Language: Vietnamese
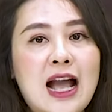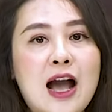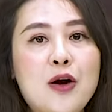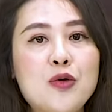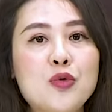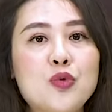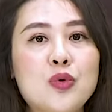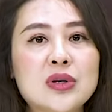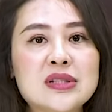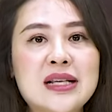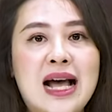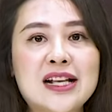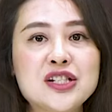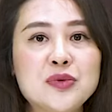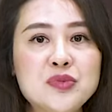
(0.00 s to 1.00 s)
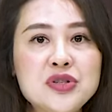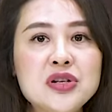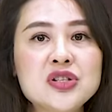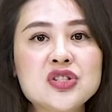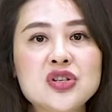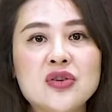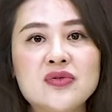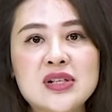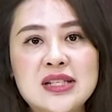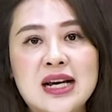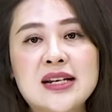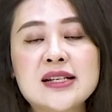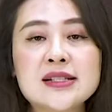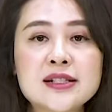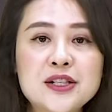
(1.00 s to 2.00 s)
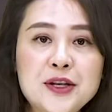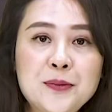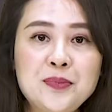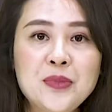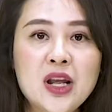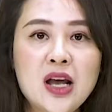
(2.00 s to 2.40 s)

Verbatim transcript: cao của giá trong nước so với giá thế giới.